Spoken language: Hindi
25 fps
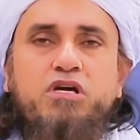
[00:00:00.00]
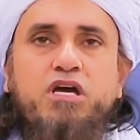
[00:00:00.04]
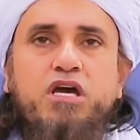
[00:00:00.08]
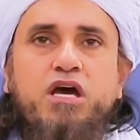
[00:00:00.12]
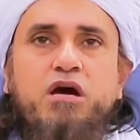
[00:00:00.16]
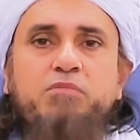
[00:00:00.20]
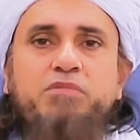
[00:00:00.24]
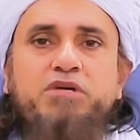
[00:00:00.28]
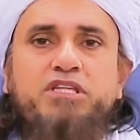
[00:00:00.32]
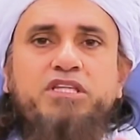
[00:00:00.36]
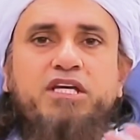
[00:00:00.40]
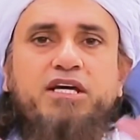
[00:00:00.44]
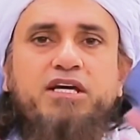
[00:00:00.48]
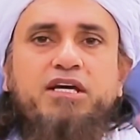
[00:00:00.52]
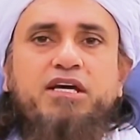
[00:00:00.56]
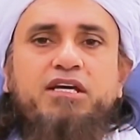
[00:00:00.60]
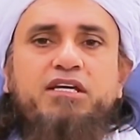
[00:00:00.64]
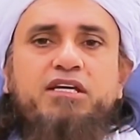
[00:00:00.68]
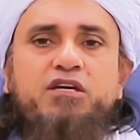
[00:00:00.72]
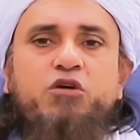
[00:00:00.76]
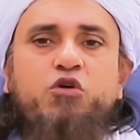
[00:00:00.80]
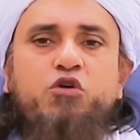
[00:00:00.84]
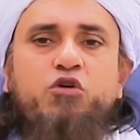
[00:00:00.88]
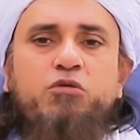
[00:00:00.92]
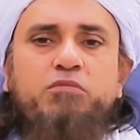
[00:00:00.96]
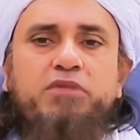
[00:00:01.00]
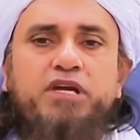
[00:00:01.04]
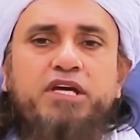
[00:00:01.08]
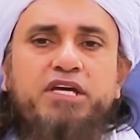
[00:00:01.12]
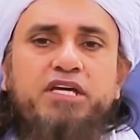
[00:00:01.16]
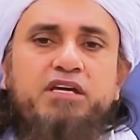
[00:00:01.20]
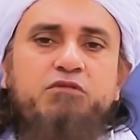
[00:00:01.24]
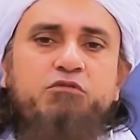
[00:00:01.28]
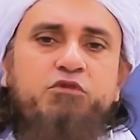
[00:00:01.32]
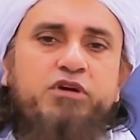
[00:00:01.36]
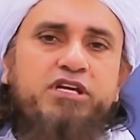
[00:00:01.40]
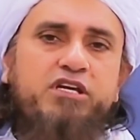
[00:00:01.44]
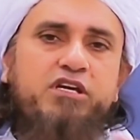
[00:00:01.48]
क़्यामत तक के लिए हुक्म
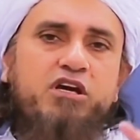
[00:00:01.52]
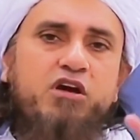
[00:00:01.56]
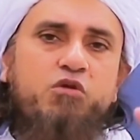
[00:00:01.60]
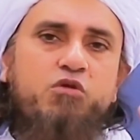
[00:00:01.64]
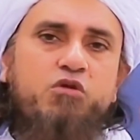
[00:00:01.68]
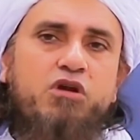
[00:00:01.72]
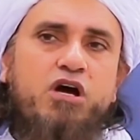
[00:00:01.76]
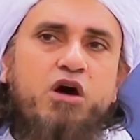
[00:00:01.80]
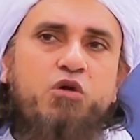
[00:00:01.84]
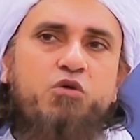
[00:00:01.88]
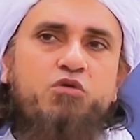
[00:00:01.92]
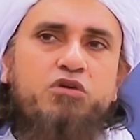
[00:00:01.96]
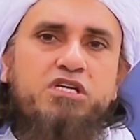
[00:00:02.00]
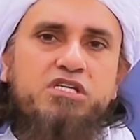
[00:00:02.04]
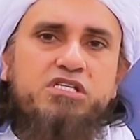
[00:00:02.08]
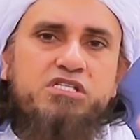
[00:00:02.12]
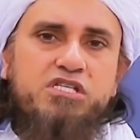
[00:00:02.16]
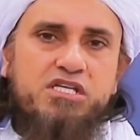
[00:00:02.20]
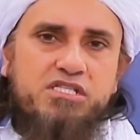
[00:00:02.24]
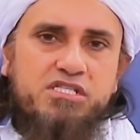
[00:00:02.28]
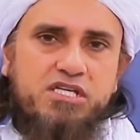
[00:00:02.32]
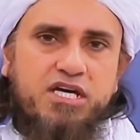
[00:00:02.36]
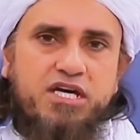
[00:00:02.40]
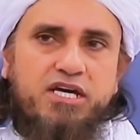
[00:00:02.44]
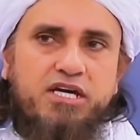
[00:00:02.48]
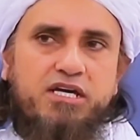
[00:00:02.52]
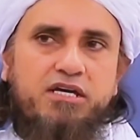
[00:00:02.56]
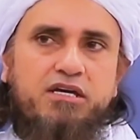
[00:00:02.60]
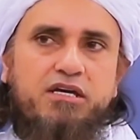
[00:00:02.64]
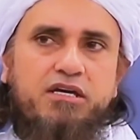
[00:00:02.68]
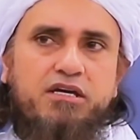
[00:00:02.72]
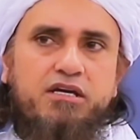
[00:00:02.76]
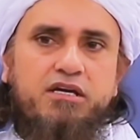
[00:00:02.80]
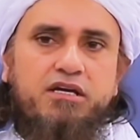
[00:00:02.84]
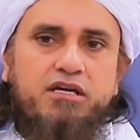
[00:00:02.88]
नहीं है वो इनके गुनाहों की सज़ा है